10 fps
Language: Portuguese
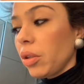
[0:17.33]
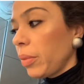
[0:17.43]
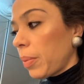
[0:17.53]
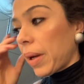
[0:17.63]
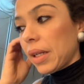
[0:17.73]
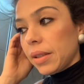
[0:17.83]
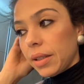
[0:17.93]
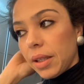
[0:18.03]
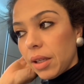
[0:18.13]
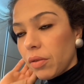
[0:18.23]
tô me preparando
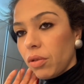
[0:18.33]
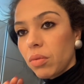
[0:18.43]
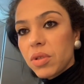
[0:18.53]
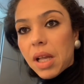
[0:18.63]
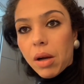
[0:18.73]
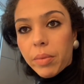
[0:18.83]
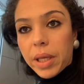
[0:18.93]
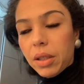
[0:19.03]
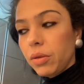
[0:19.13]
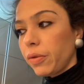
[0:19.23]
aqui que eu vou almoçar com o
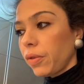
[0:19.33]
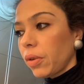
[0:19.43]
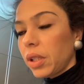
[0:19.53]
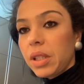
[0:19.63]
marido fora.